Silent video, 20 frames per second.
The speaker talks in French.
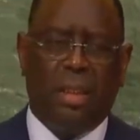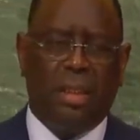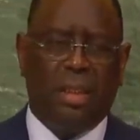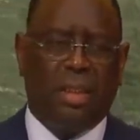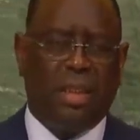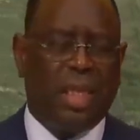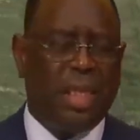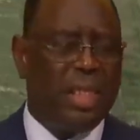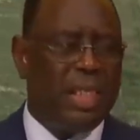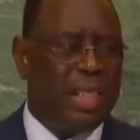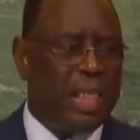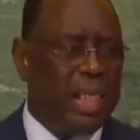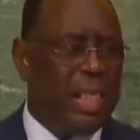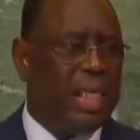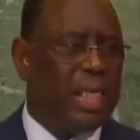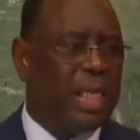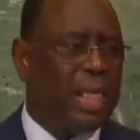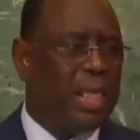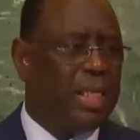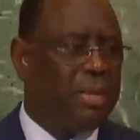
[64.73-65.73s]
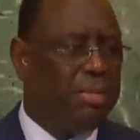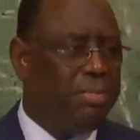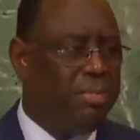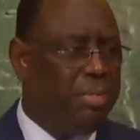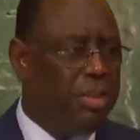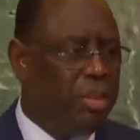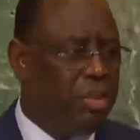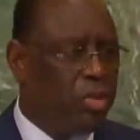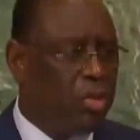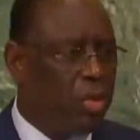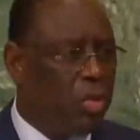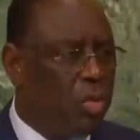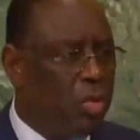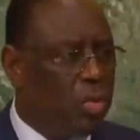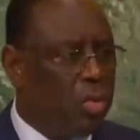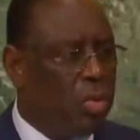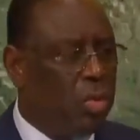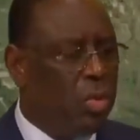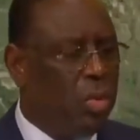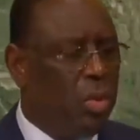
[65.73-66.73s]
de sa délicate
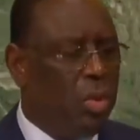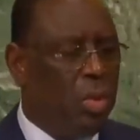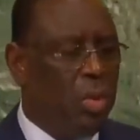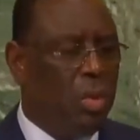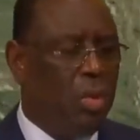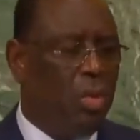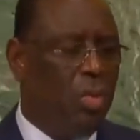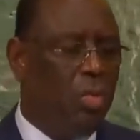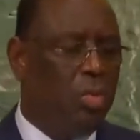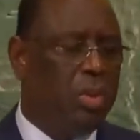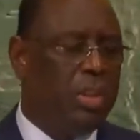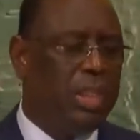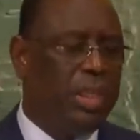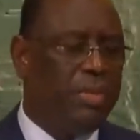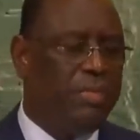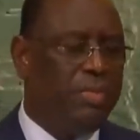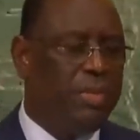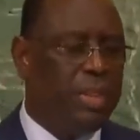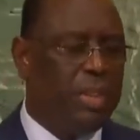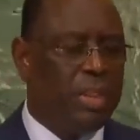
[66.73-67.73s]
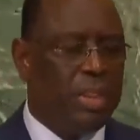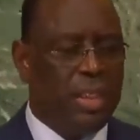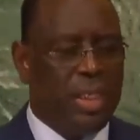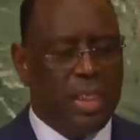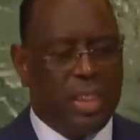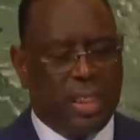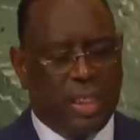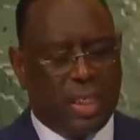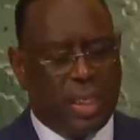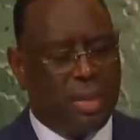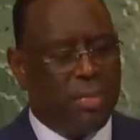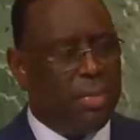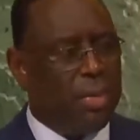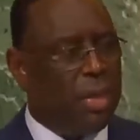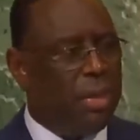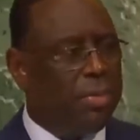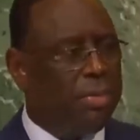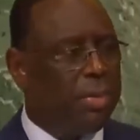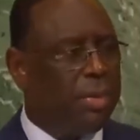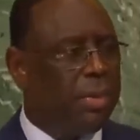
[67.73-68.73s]
mission au service des États
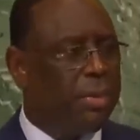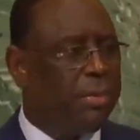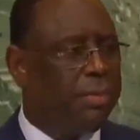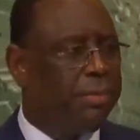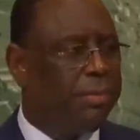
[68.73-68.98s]
membres.